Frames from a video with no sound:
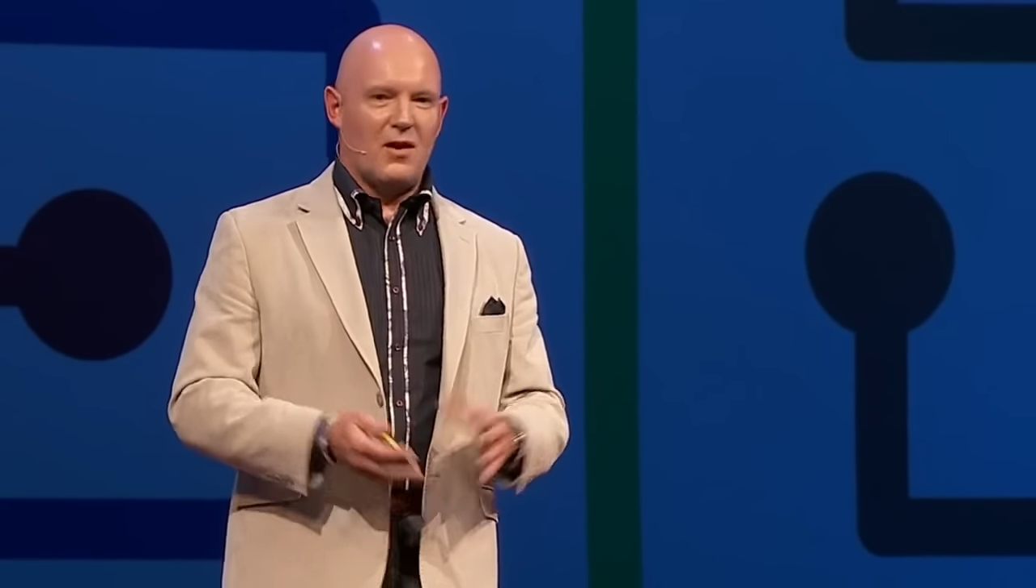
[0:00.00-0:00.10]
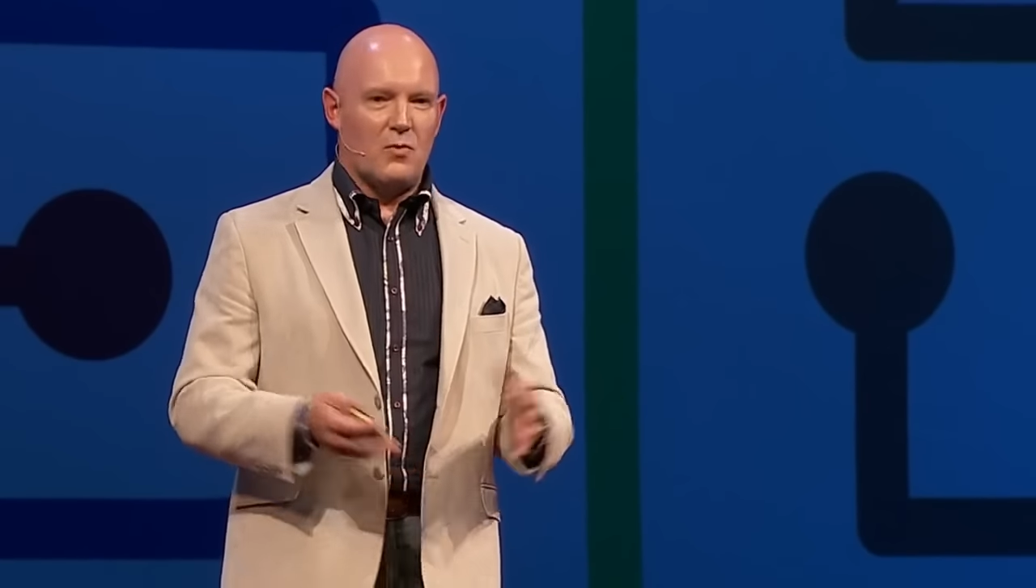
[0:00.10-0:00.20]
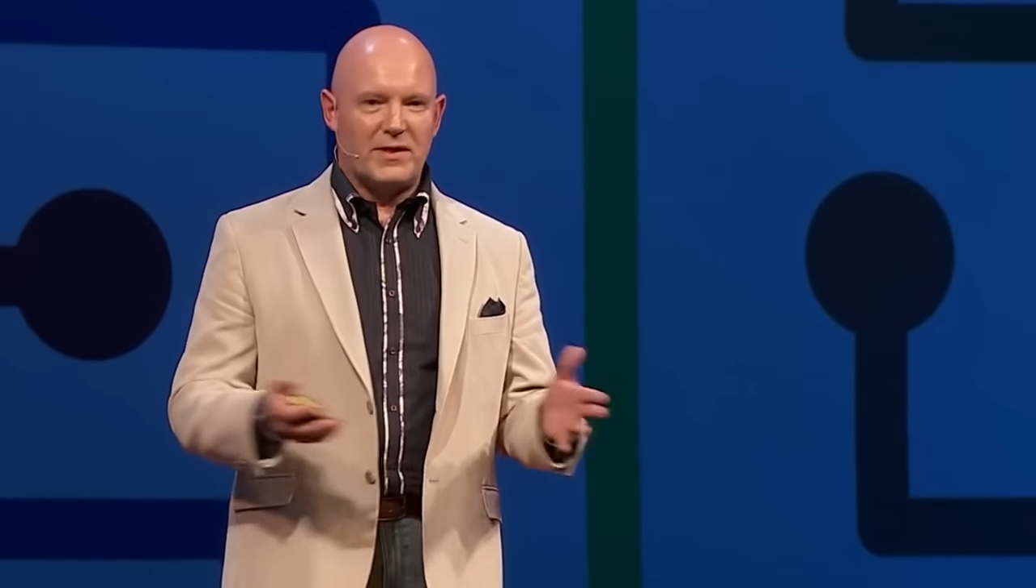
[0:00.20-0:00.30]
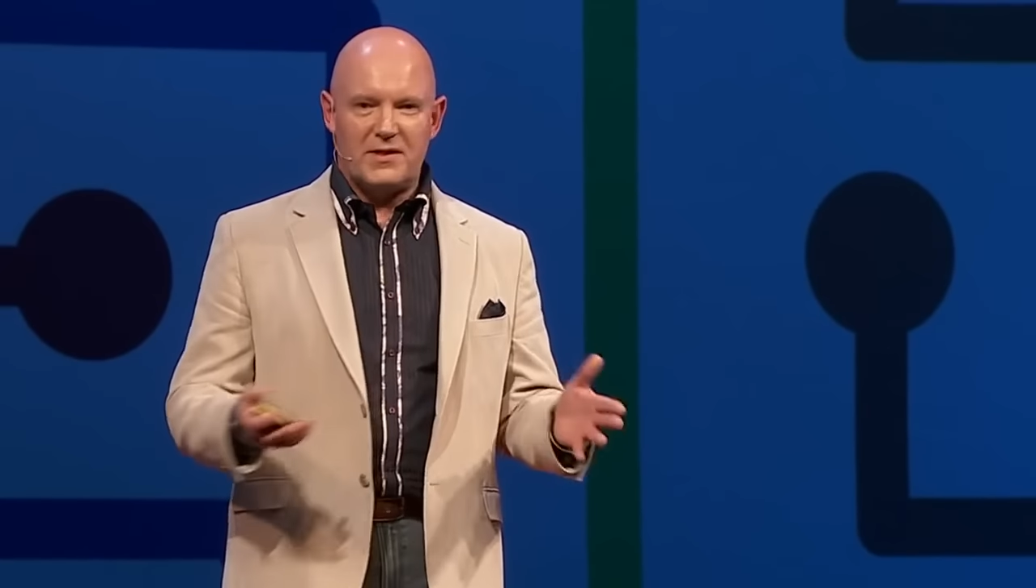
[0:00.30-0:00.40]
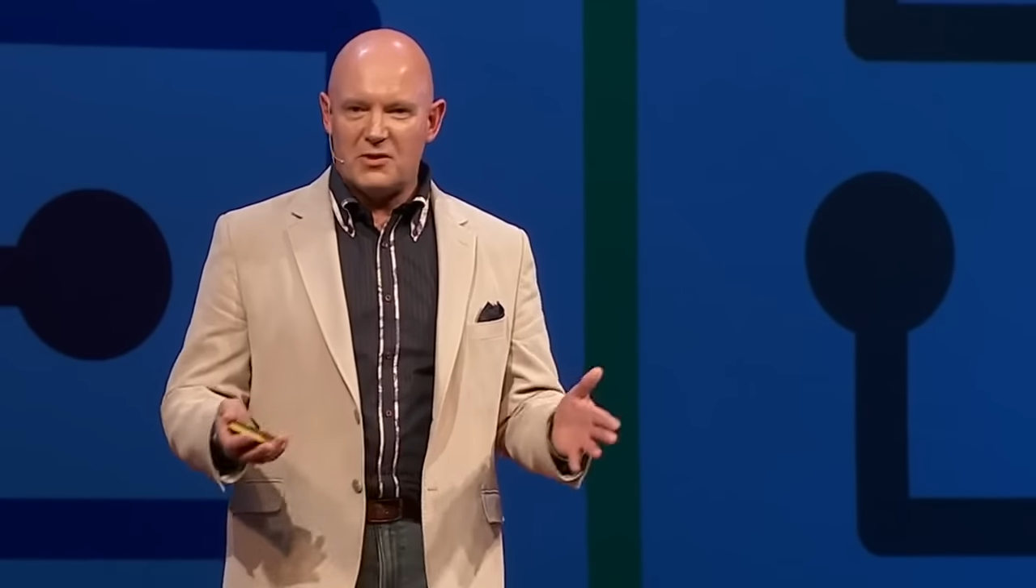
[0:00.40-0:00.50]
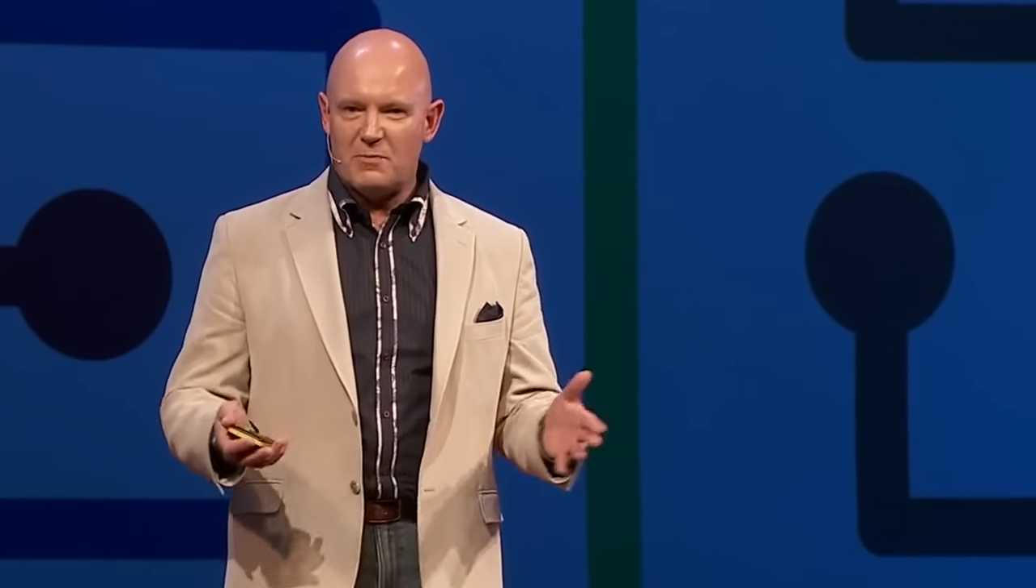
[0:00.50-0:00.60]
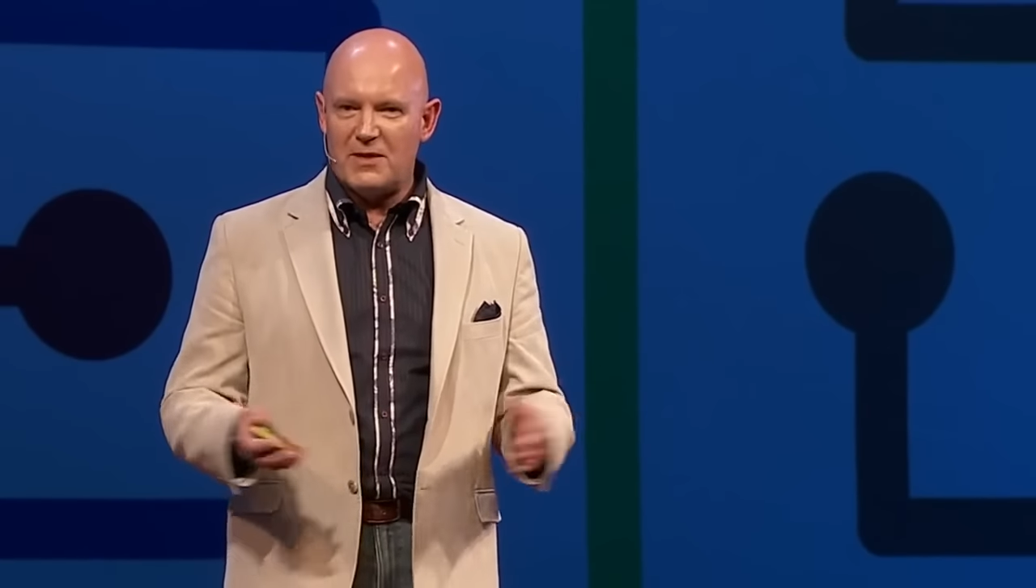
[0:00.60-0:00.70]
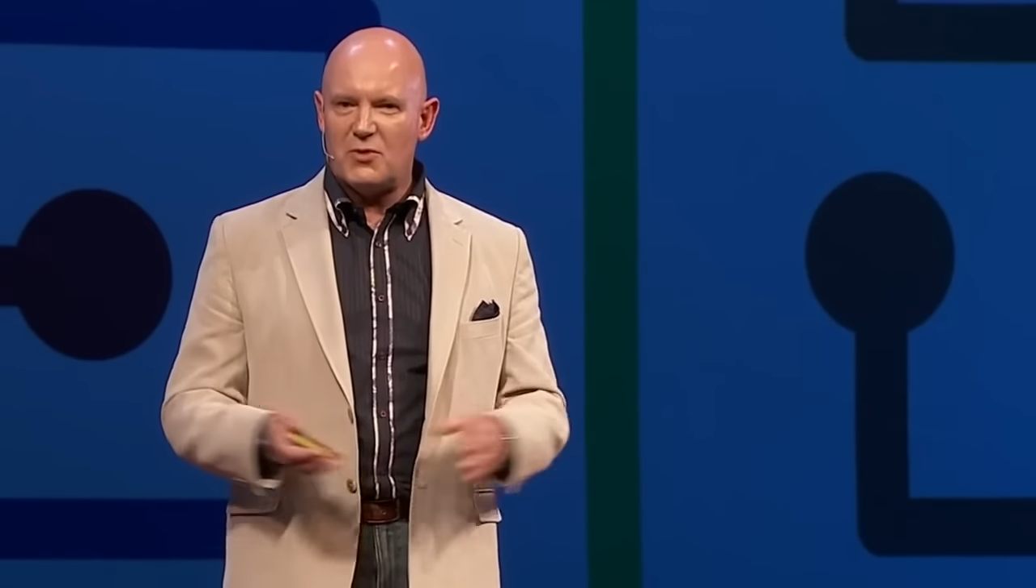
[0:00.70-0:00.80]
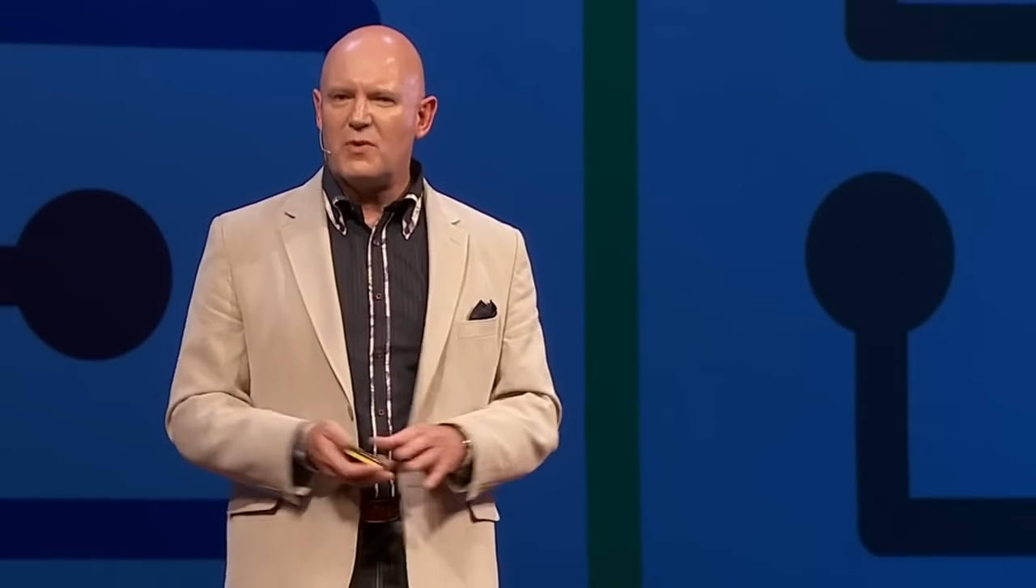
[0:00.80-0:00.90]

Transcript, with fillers: произносите